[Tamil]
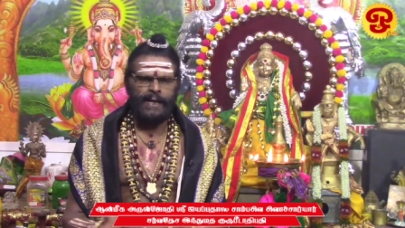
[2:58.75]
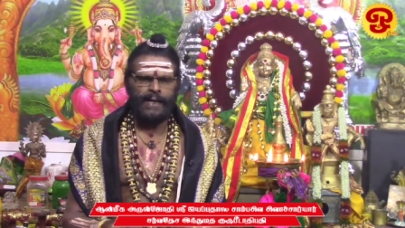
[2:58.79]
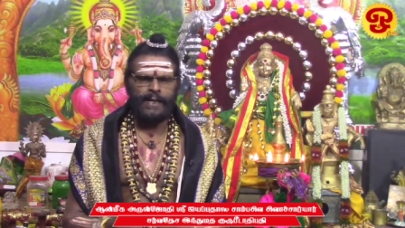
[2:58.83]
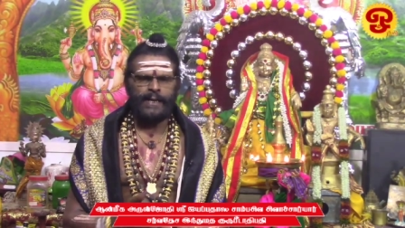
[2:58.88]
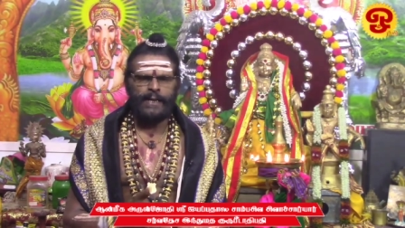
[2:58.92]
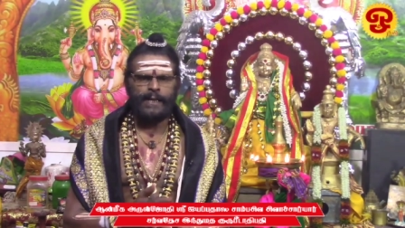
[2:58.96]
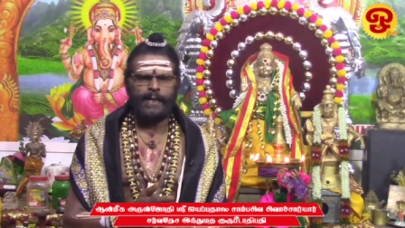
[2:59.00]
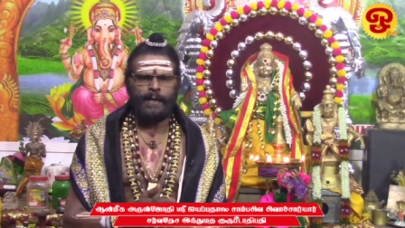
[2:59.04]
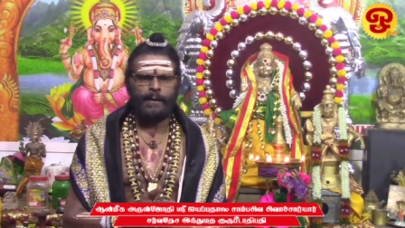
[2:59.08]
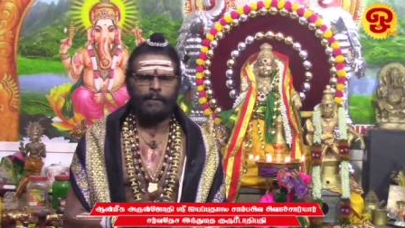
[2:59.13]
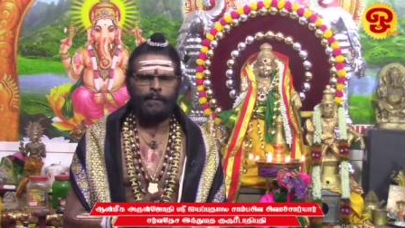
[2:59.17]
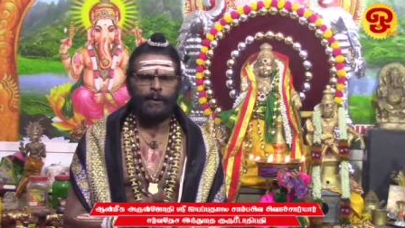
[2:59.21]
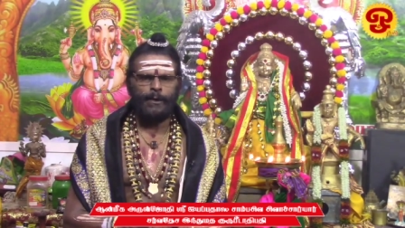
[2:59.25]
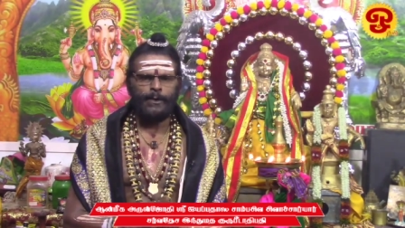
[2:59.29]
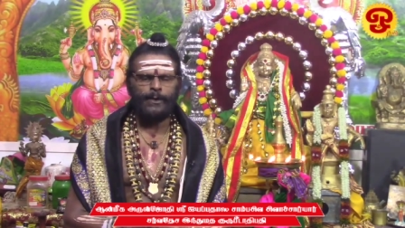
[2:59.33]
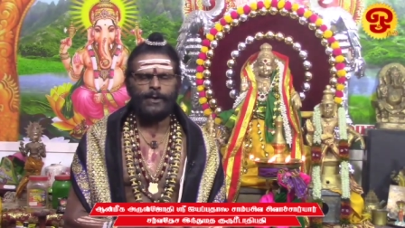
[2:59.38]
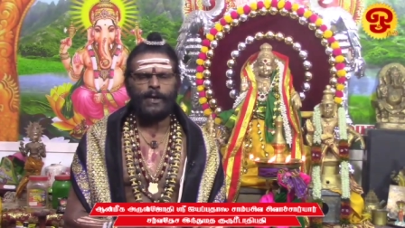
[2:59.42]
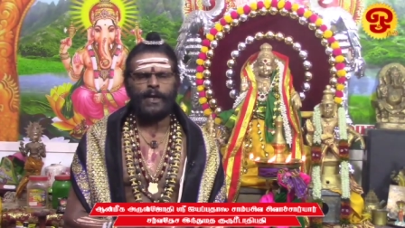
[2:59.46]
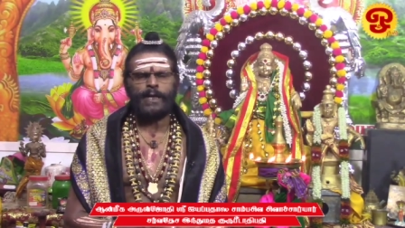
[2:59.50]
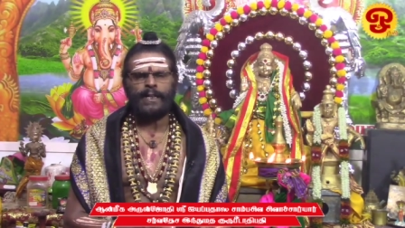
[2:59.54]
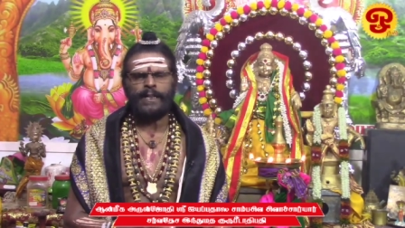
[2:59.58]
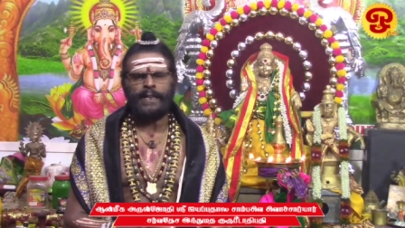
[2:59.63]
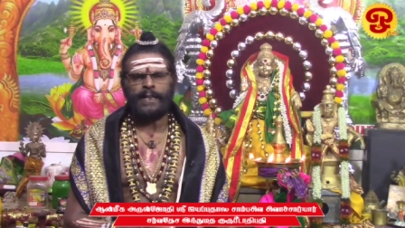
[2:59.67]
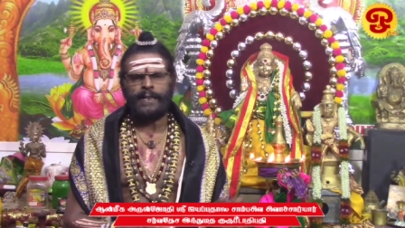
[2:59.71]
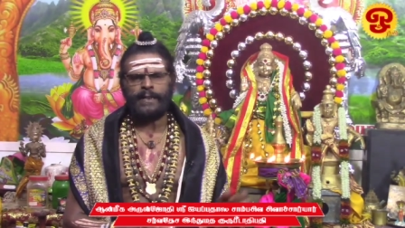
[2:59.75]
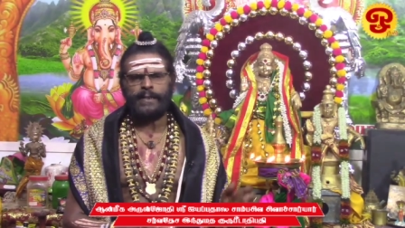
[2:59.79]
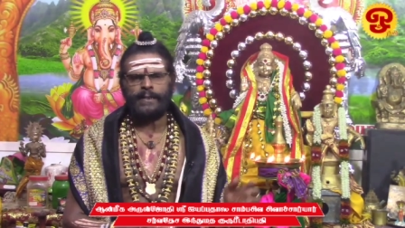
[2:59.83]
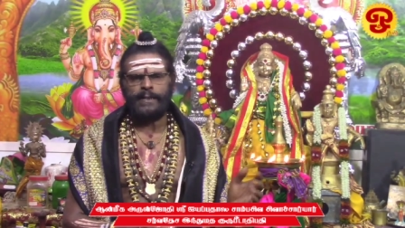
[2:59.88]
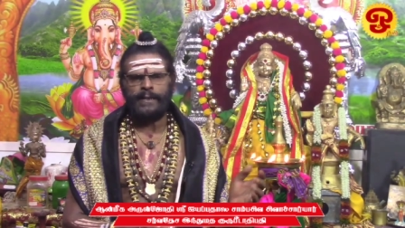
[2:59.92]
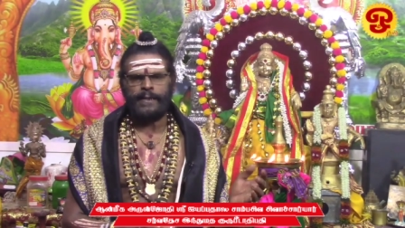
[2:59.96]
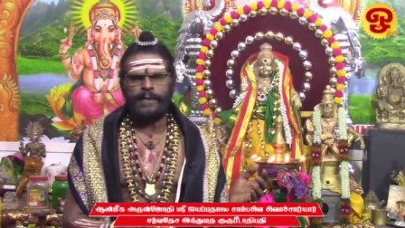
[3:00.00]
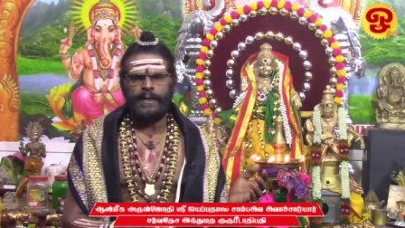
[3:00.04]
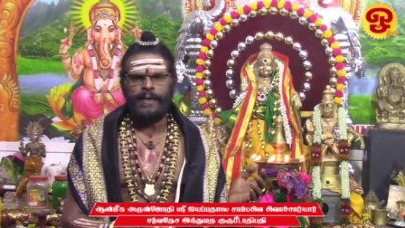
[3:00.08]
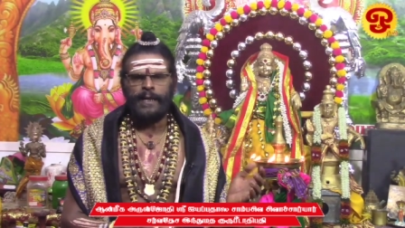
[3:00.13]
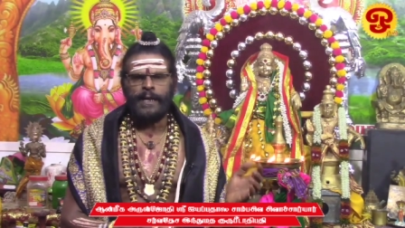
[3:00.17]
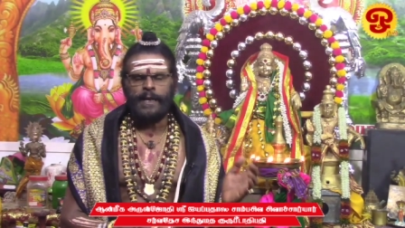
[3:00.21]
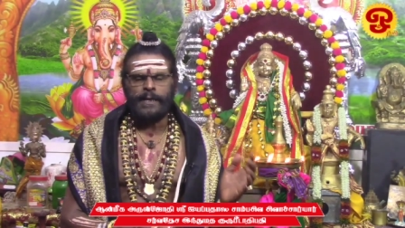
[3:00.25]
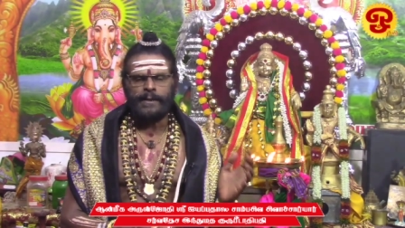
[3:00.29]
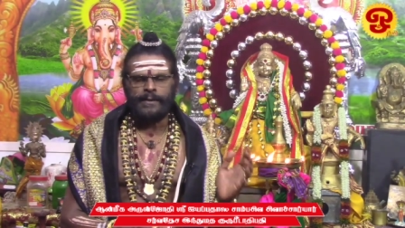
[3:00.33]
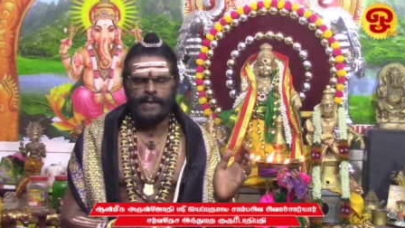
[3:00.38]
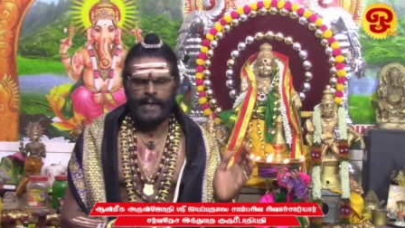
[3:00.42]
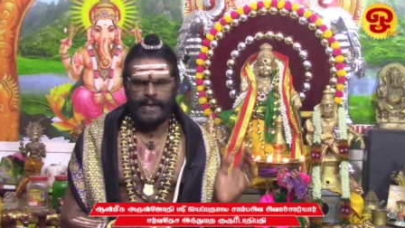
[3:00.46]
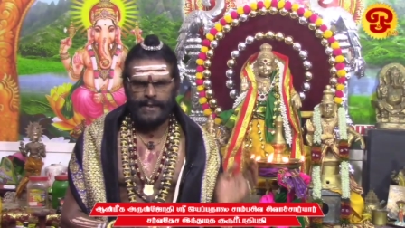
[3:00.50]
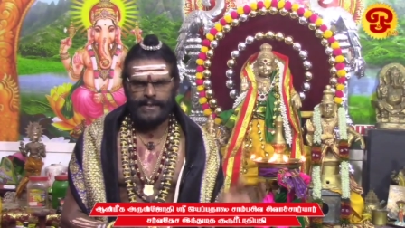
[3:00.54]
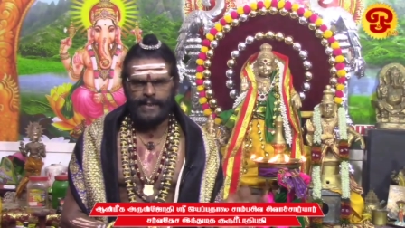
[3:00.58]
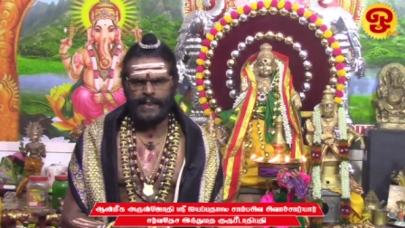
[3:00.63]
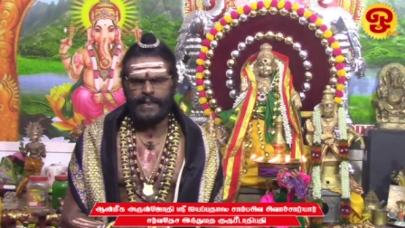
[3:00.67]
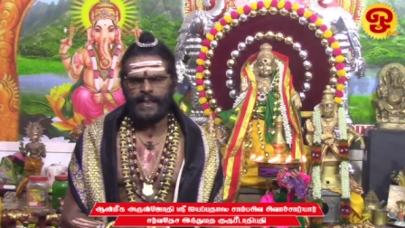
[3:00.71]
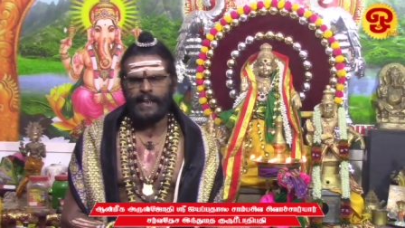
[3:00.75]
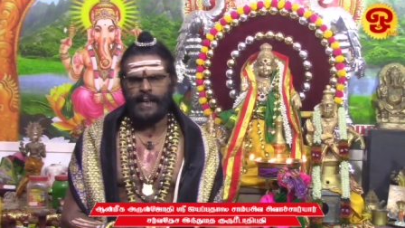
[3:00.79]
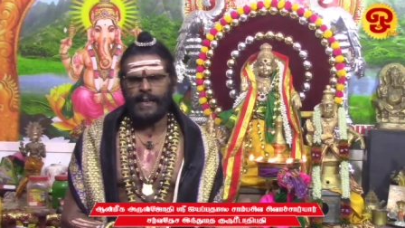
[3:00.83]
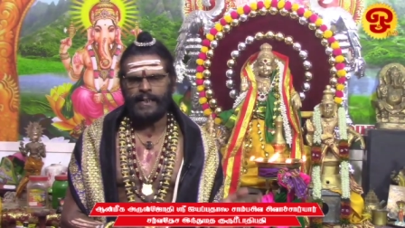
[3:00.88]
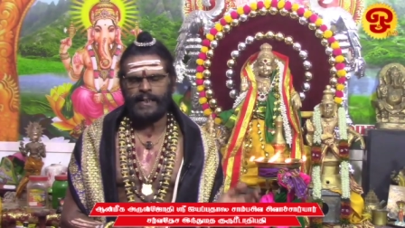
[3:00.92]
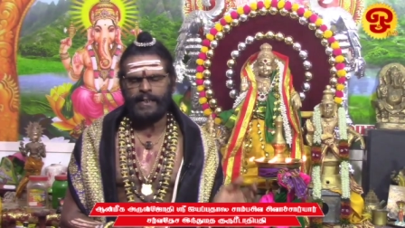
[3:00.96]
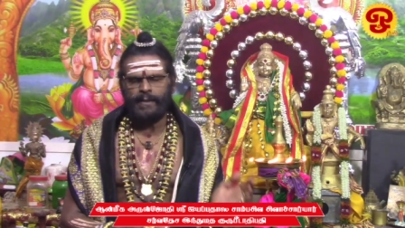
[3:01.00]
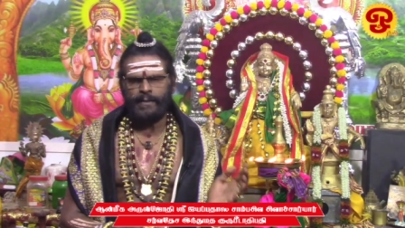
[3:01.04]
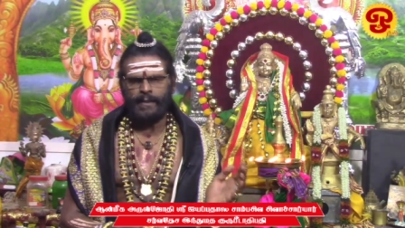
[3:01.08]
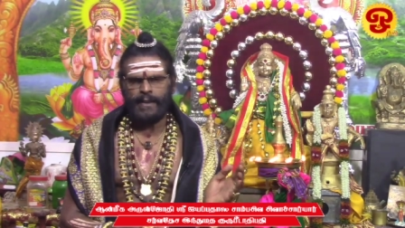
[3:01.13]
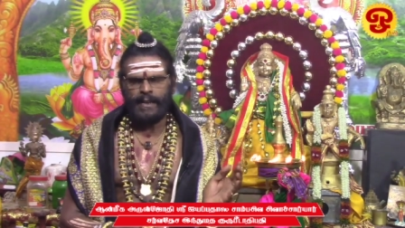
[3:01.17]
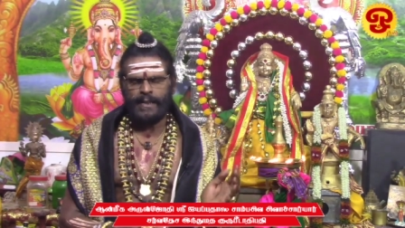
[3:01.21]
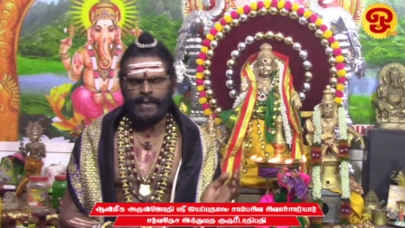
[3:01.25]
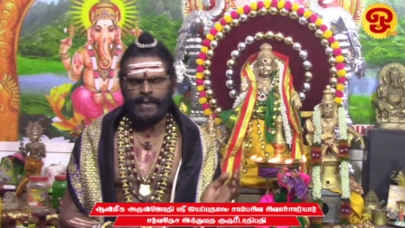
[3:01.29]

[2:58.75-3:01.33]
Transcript: ஏறுகிற பொழுது அங்கிருந்து தரிசனம் கண்டவர்கள்